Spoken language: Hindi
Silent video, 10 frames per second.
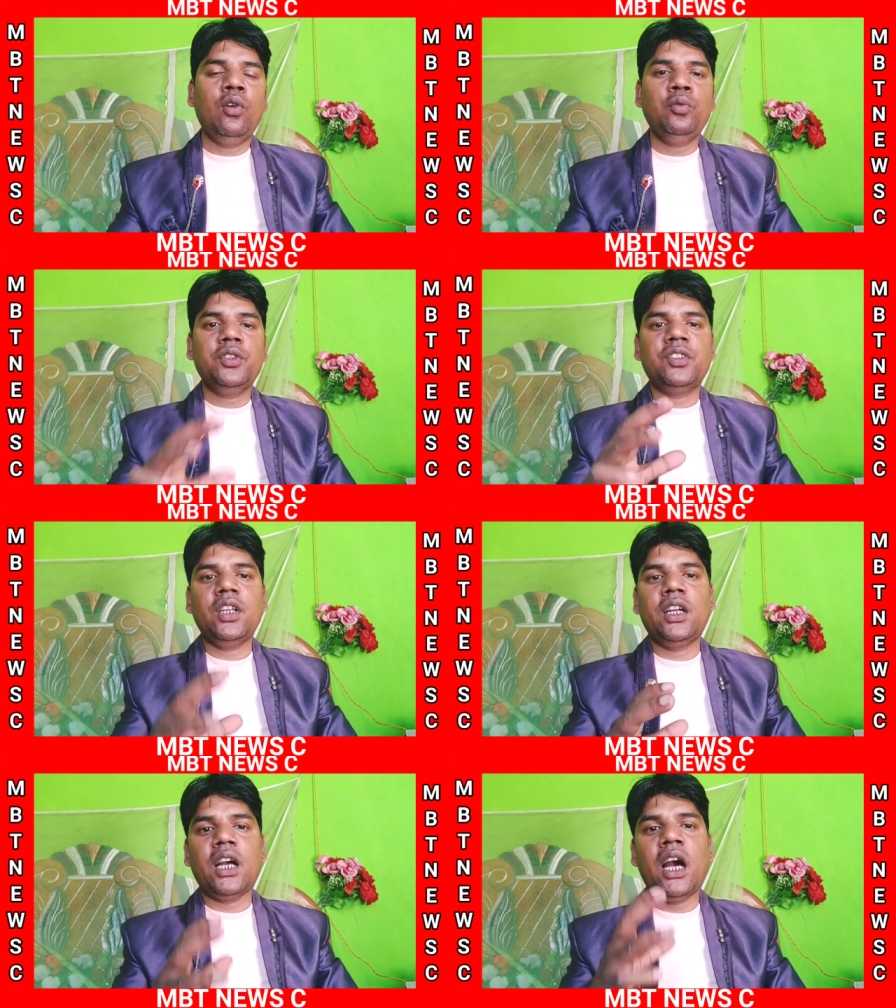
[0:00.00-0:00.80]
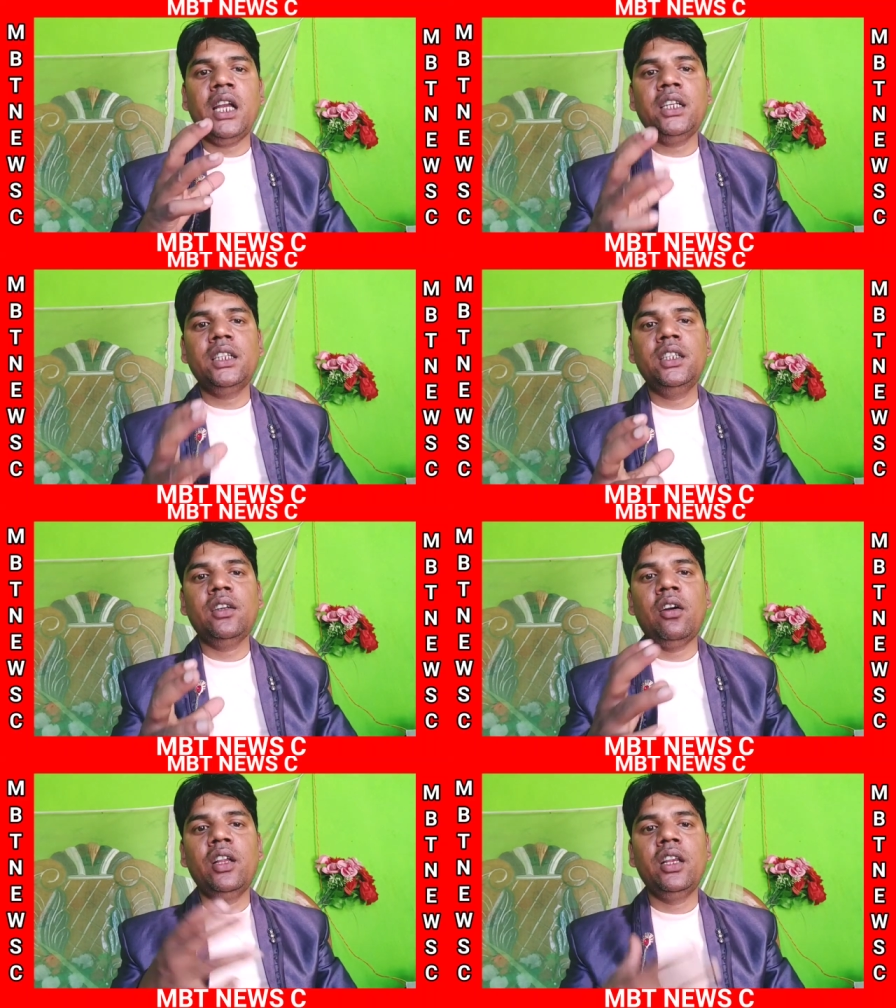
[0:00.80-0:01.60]
और वो सरकार की
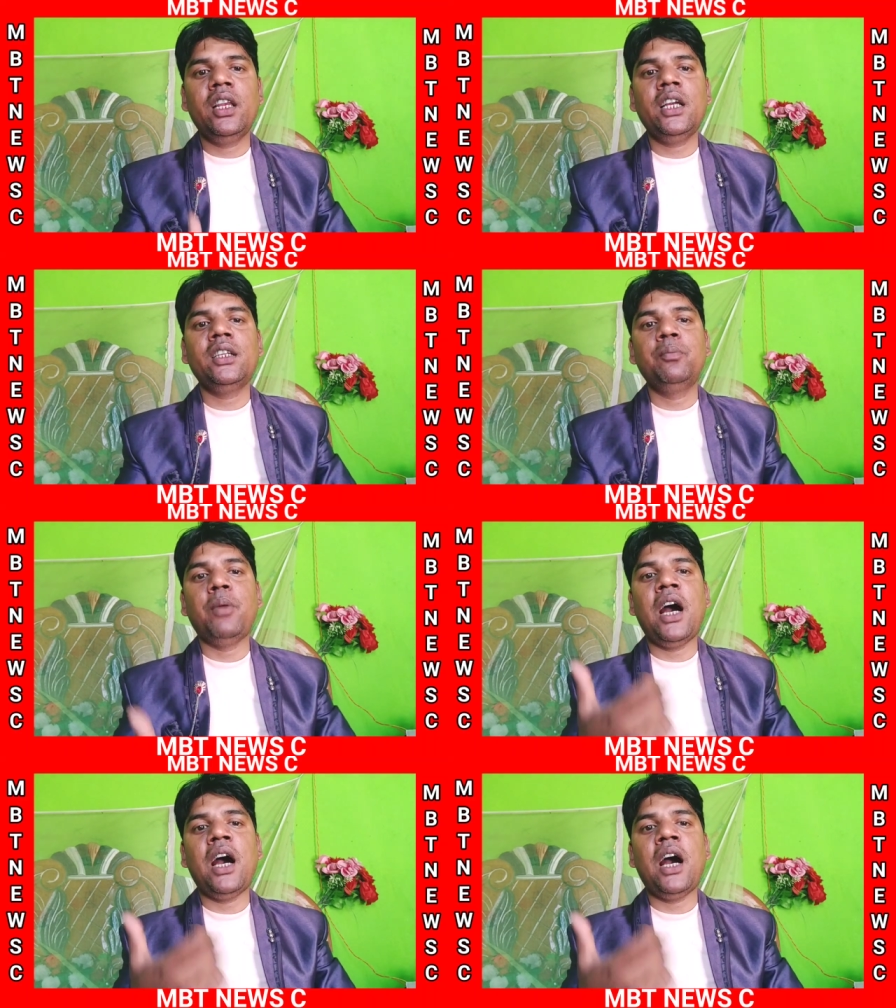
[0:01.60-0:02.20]
अवहेलना की